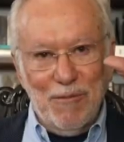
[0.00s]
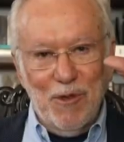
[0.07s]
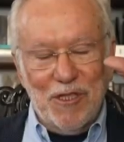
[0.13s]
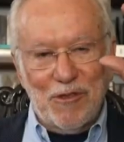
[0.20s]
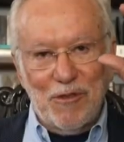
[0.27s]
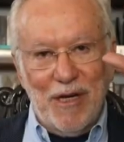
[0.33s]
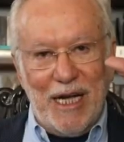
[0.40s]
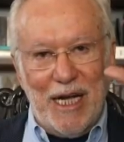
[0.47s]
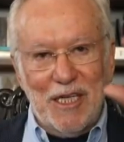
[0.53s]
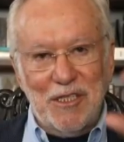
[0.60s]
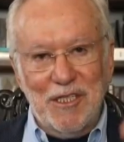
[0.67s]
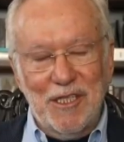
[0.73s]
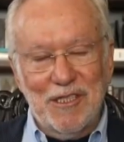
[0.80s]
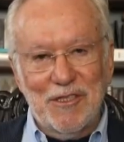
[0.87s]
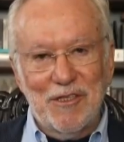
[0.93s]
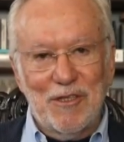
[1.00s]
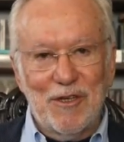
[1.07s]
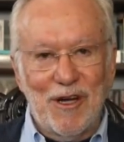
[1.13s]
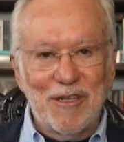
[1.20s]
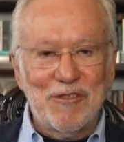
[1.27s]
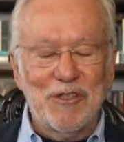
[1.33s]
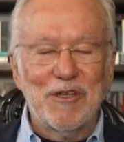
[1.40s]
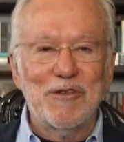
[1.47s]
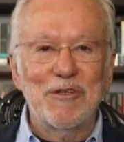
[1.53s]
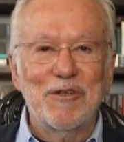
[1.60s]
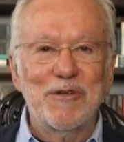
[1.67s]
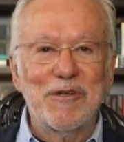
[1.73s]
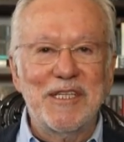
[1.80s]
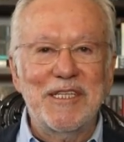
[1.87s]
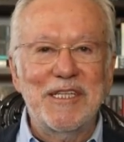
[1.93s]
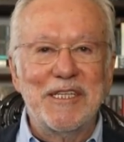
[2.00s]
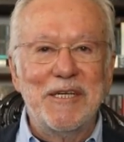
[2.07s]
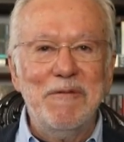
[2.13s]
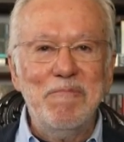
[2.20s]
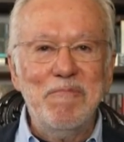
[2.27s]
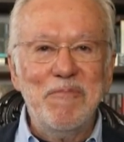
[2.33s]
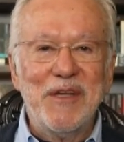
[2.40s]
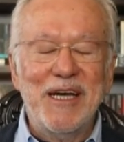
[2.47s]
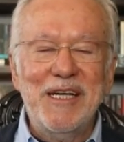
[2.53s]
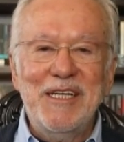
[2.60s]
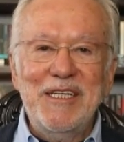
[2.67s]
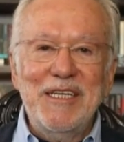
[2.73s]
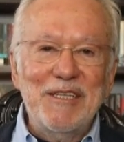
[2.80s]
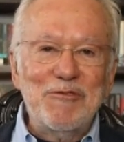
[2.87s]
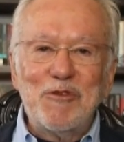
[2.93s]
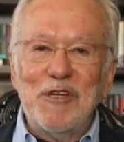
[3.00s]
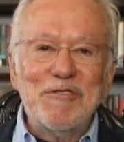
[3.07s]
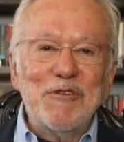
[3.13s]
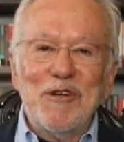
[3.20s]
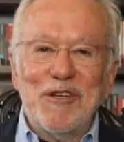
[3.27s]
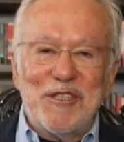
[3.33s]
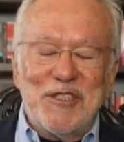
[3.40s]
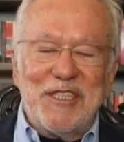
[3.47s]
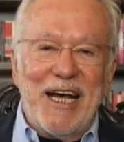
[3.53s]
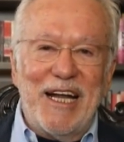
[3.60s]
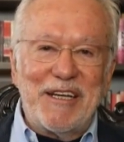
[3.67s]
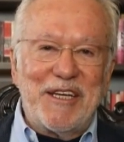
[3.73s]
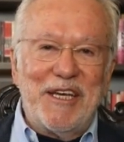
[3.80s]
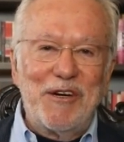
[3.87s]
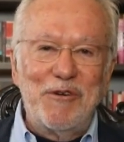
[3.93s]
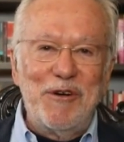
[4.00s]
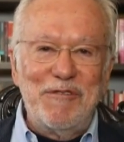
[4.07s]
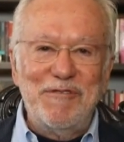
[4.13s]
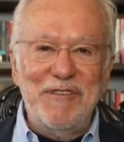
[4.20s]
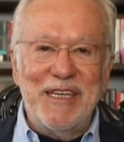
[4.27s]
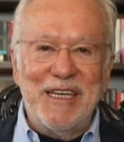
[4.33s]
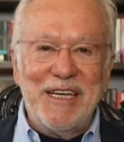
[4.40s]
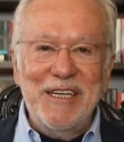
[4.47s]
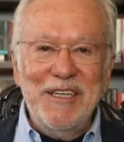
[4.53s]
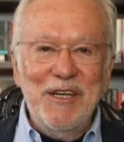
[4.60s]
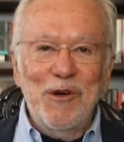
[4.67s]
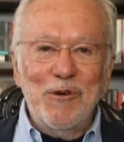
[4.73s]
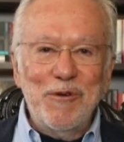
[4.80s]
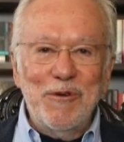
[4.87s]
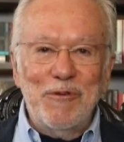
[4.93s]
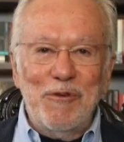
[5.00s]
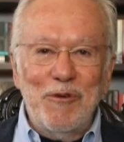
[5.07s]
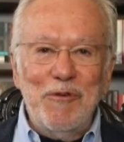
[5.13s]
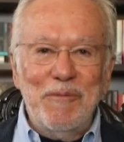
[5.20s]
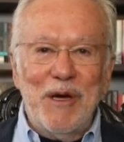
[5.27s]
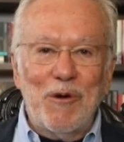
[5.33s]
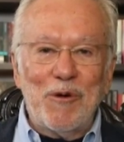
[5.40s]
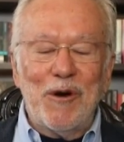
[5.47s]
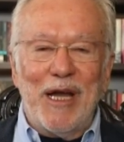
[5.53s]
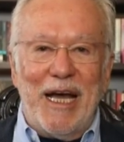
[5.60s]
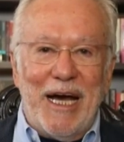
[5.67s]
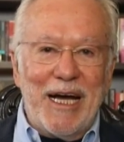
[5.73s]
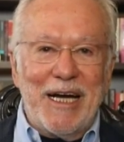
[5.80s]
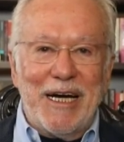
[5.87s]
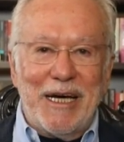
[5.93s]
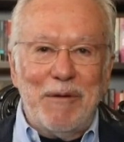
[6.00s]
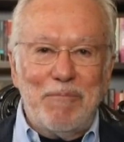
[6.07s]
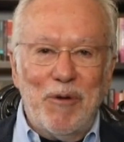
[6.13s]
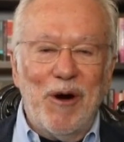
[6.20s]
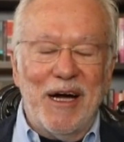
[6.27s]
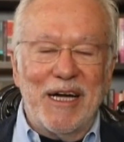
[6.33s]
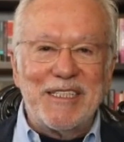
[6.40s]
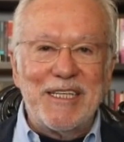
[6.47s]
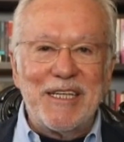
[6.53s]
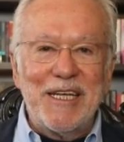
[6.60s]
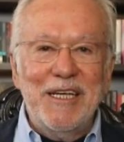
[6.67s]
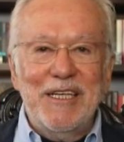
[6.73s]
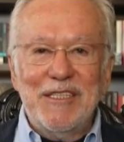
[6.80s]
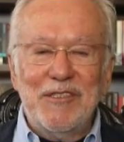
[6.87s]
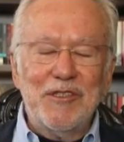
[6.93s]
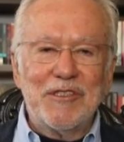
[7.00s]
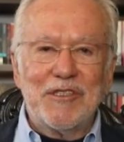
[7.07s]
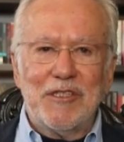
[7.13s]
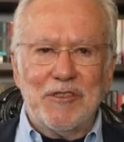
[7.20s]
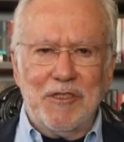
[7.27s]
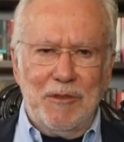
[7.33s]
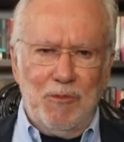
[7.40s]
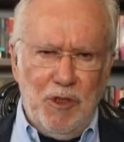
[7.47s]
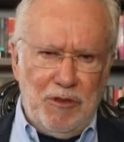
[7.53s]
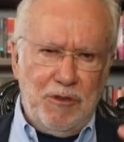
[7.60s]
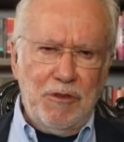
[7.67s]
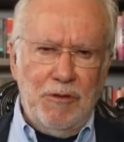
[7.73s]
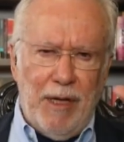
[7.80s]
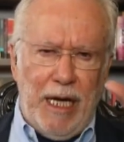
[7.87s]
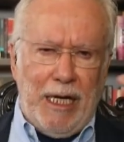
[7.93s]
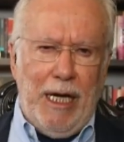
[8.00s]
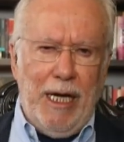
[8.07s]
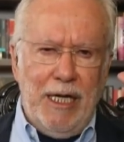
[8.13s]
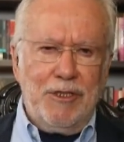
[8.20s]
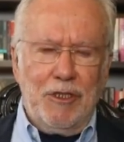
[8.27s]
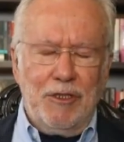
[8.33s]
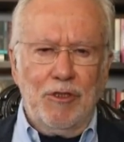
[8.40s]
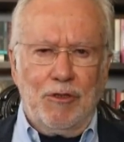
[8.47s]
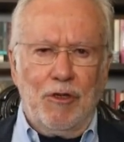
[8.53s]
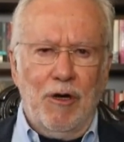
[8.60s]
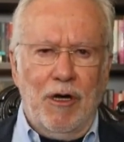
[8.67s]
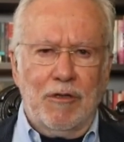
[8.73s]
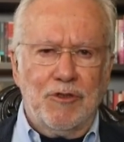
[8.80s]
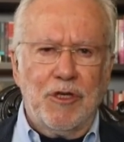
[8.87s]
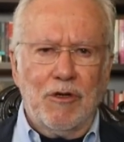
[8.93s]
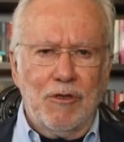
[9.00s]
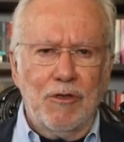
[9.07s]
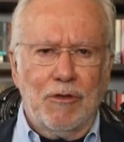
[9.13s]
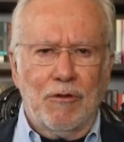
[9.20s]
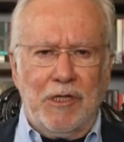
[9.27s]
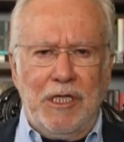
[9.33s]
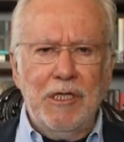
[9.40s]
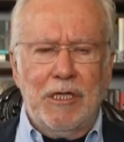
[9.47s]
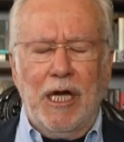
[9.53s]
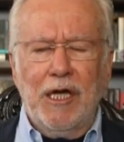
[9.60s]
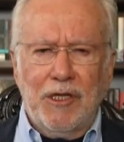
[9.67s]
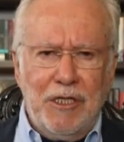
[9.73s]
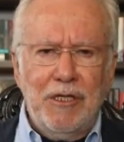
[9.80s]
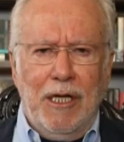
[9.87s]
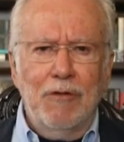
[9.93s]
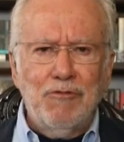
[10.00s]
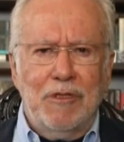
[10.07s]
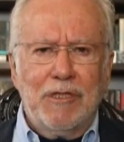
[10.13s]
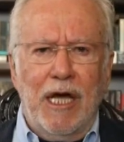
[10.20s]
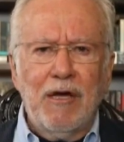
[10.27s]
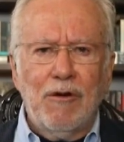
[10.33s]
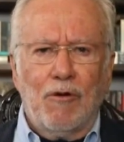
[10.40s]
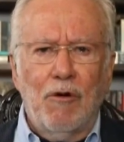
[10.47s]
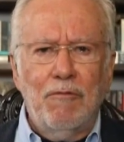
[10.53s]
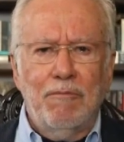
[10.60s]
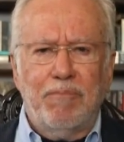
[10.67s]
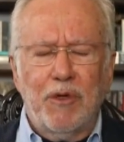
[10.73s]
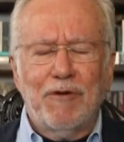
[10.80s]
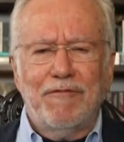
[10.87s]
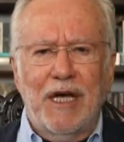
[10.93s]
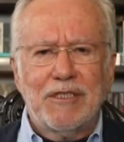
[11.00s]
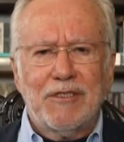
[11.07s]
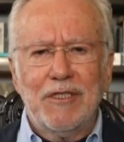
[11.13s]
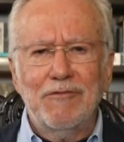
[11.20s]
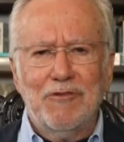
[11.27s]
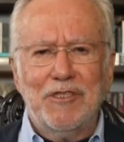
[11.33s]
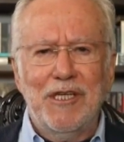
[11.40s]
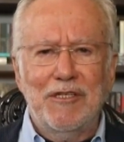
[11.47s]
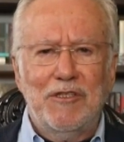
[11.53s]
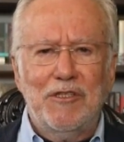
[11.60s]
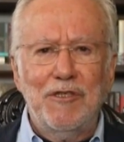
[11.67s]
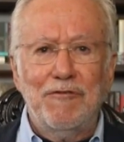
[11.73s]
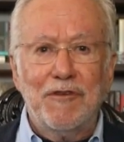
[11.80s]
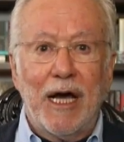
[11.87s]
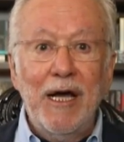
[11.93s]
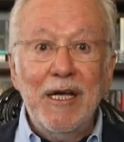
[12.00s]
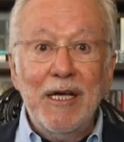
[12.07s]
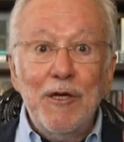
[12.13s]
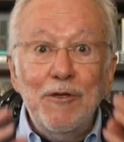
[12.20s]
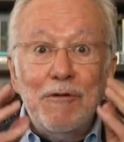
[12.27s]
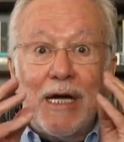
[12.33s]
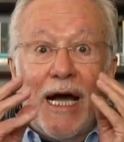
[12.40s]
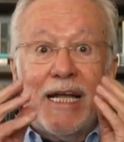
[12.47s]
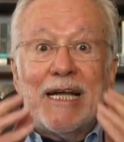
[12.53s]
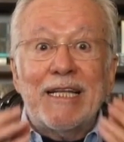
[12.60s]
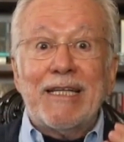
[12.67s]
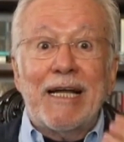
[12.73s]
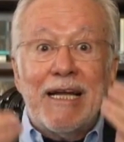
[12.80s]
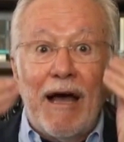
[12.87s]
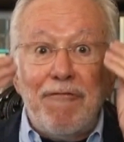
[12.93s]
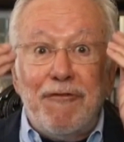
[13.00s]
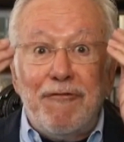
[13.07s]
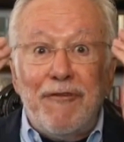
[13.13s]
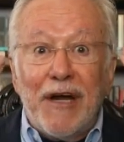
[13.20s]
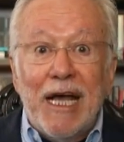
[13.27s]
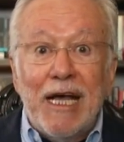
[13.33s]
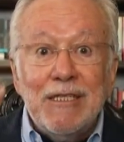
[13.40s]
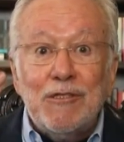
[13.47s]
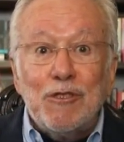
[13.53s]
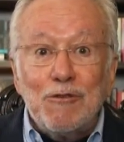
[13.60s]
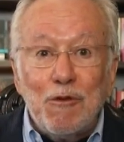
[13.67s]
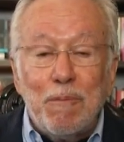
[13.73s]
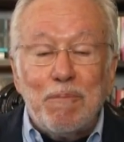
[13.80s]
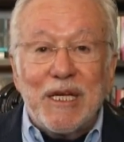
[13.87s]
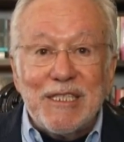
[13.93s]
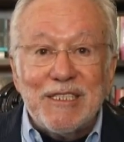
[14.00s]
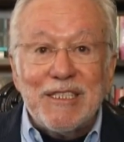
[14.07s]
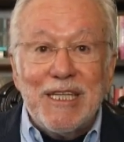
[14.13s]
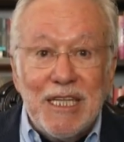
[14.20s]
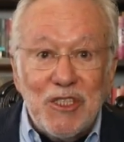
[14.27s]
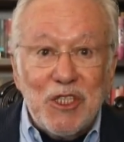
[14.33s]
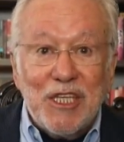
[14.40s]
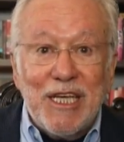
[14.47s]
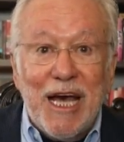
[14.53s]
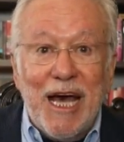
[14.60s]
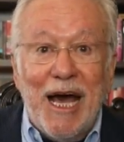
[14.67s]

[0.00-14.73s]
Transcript: mostrou a caixinha de hidroxicloroquina. Né? Em todo o noticiário que eu ouvi, o, o meu colega repórter diz assim: mostrou a caixa de hidroxicloroquina que não tem comprovação científica. E o cara está na frente do presidente, que é